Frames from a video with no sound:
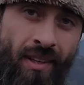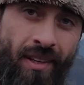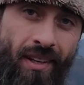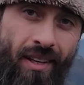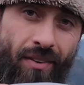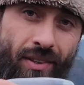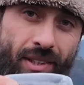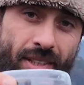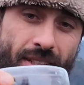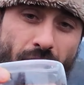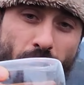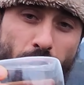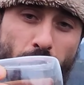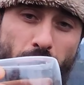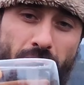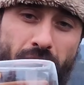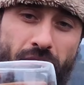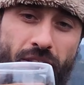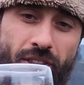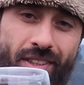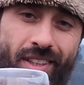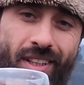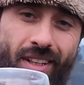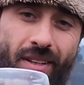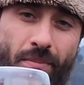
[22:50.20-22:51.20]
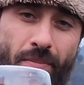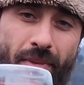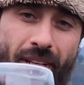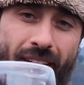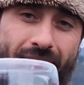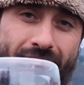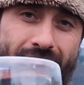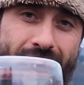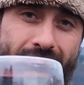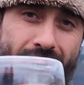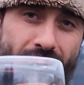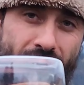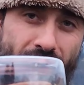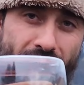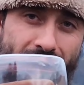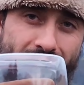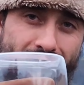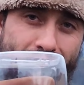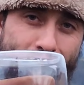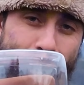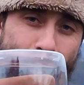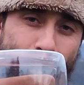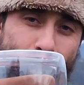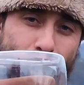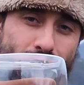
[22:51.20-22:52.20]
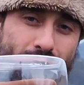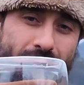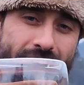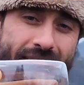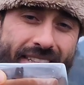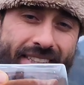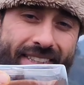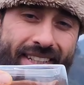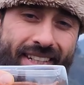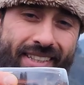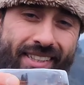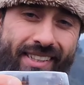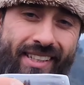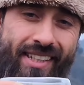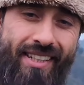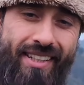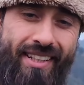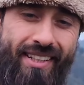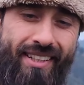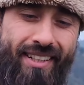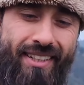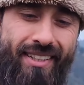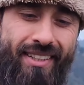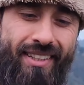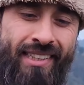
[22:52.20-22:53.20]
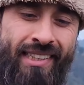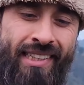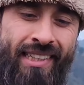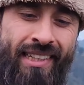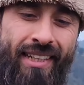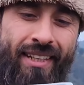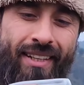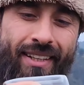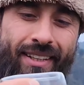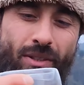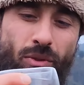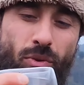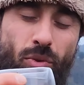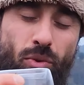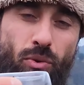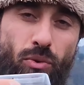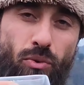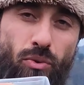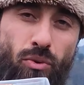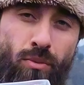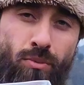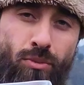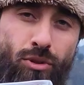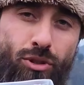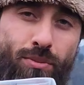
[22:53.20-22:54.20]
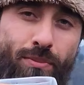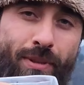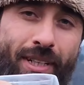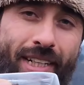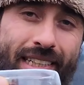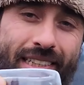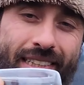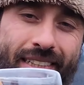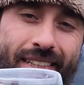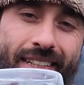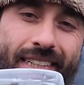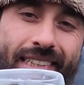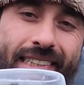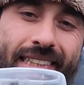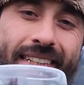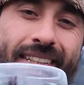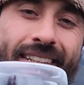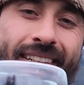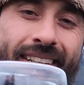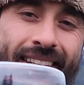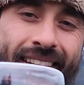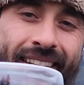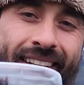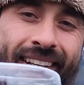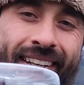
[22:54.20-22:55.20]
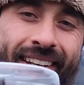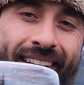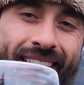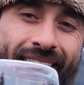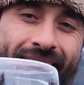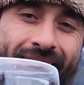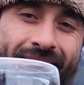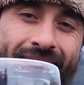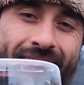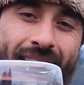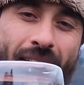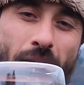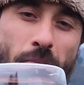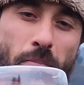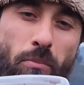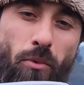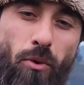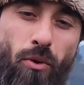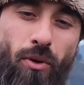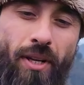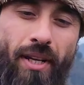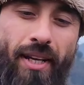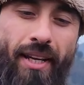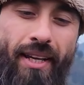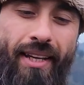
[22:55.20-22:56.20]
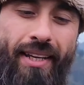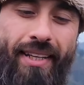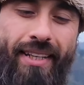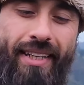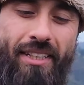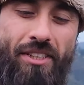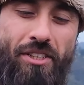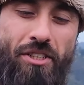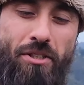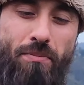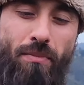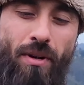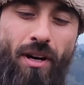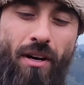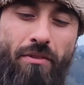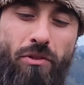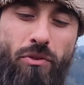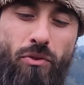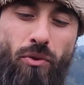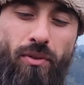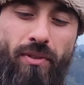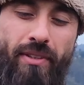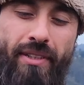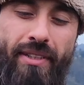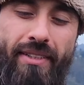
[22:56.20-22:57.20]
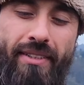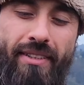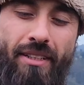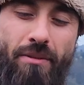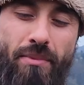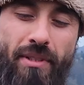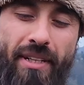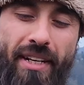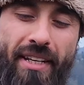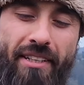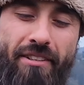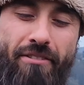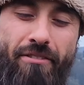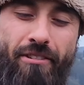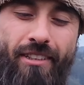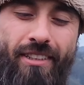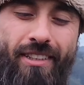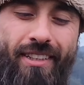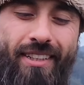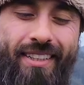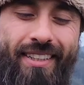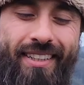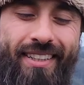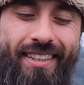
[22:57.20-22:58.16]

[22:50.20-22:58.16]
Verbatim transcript: Evet kapanışla menekşe çayıyla yapıyoruz. Geçen seneden kalan kurutulmuş menekşeler. Böyle yeşil mavi tonlarında bir rengi var.